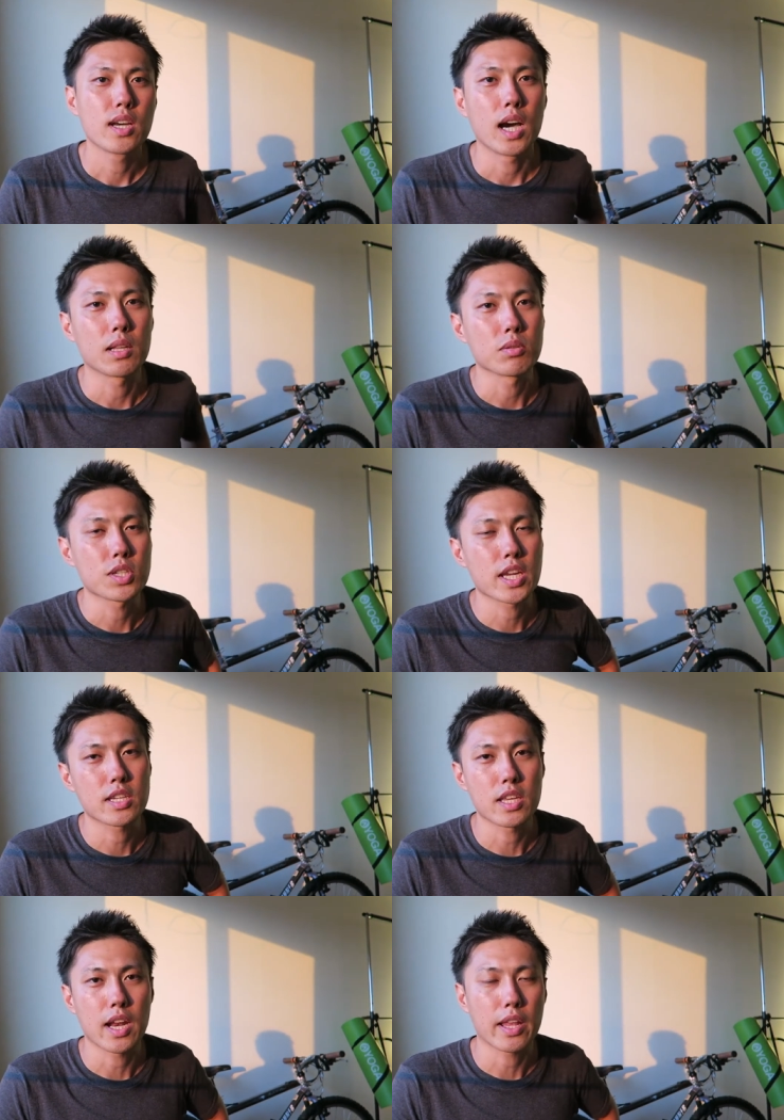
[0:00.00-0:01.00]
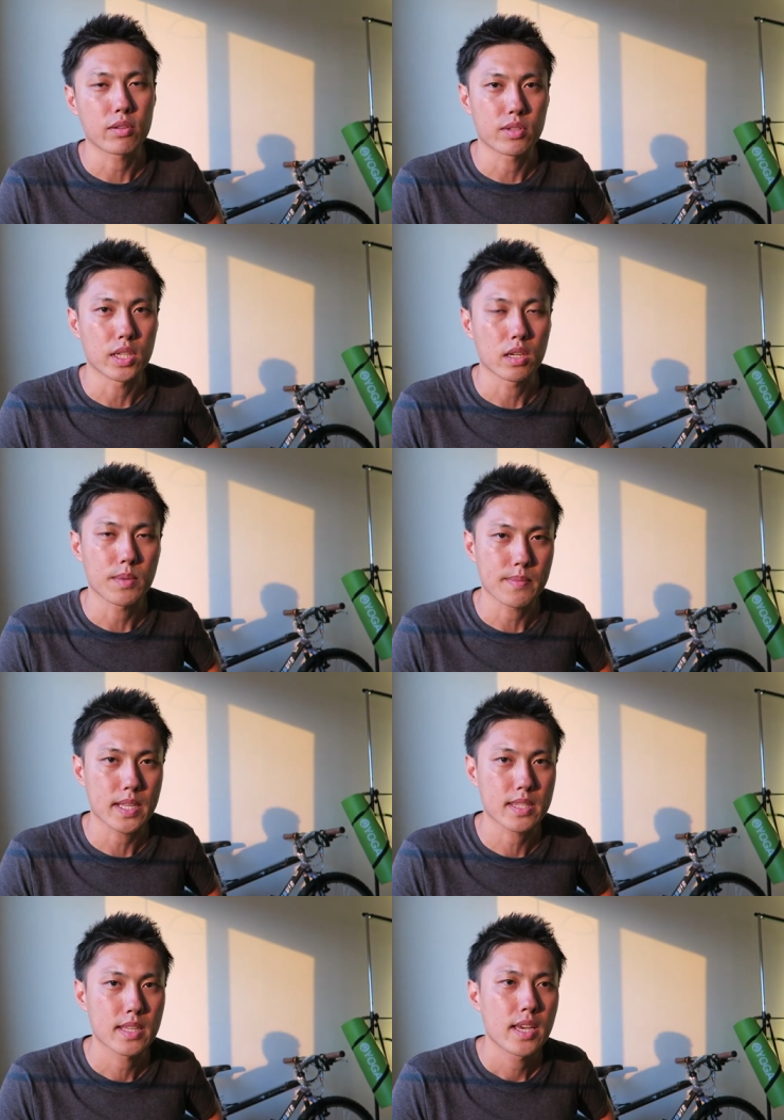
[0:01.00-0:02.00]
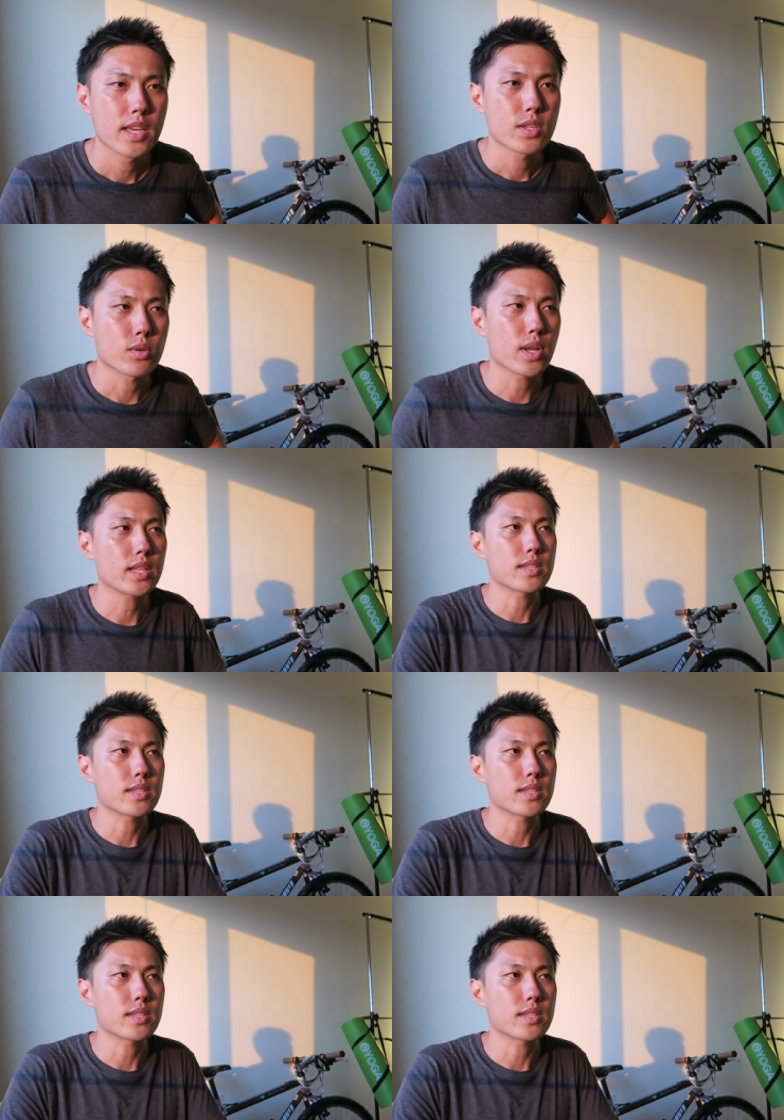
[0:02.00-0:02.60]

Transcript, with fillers: あの、シェアしたいなというふうに思います。それは